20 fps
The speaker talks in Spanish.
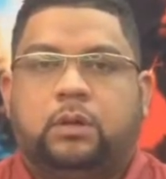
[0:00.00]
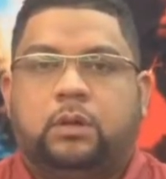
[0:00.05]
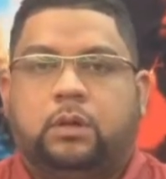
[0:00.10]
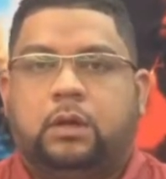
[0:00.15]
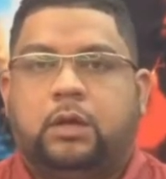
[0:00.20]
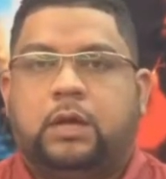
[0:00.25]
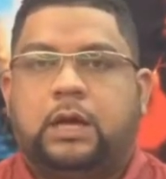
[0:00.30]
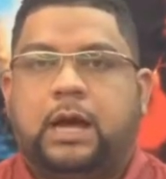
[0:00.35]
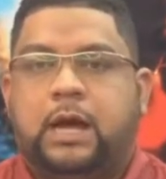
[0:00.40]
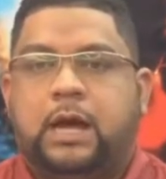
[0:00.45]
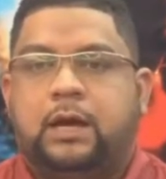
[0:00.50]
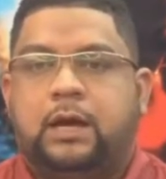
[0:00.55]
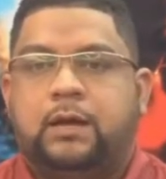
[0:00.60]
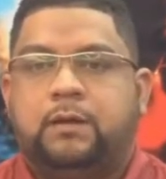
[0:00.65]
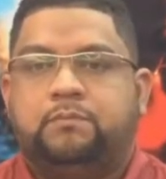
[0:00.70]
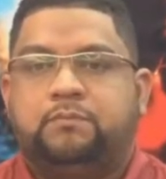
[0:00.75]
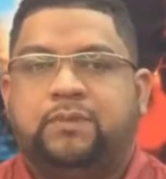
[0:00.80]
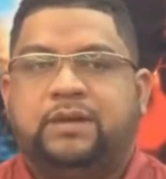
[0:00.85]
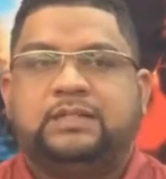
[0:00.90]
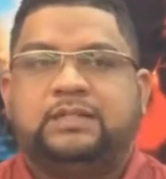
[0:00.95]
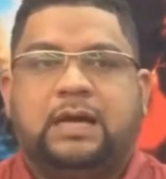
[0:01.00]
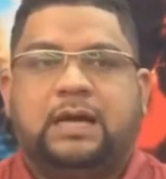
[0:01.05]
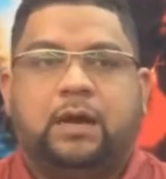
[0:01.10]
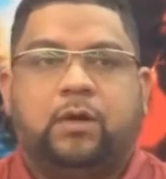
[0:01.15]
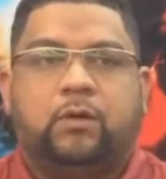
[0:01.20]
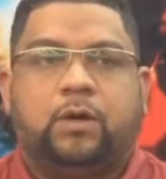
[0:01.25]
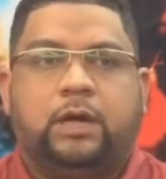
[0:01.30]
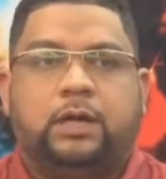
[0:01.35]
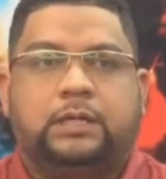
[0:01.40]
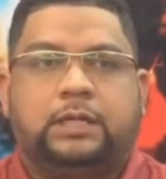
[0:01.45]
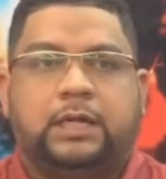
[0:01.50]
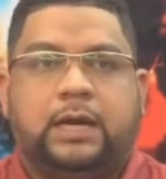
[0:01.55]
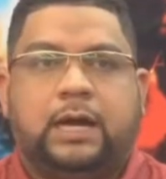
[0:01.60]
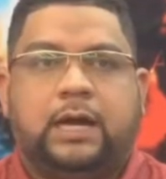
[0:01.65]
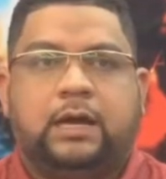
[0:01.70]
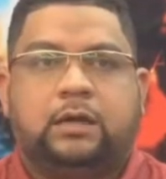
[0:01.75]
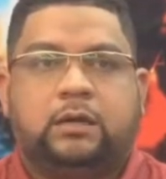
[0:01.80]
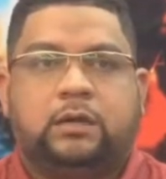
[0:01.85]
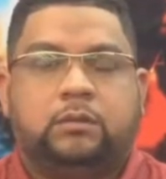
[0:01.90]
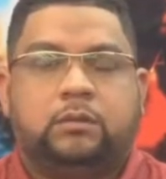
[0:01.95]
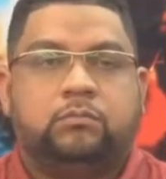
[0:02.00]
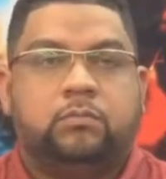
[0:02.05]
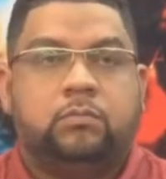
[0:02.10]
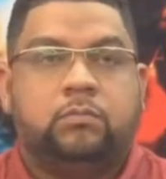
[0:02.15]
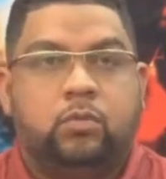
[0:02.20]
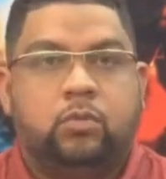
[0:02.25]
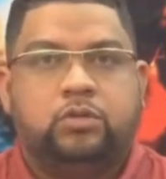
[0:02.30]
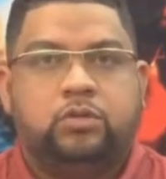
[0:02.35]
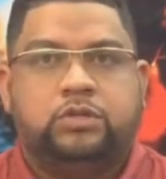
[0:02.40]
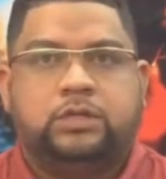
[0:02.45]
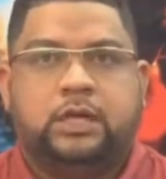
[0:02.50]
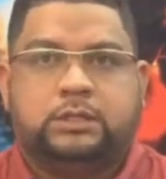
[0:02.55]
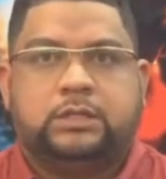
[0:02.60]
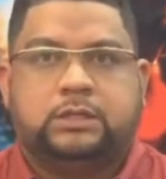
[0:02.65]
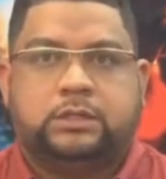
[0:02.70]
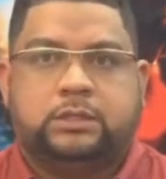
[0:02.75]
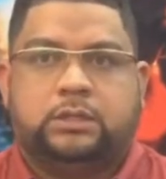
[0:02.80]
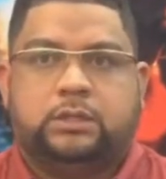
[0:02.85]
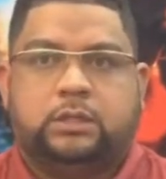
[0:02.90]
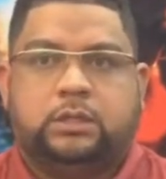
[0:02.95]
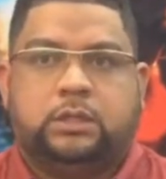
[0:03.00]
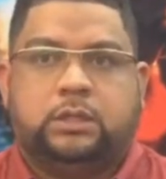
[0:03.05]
y ha empezado a generar muchas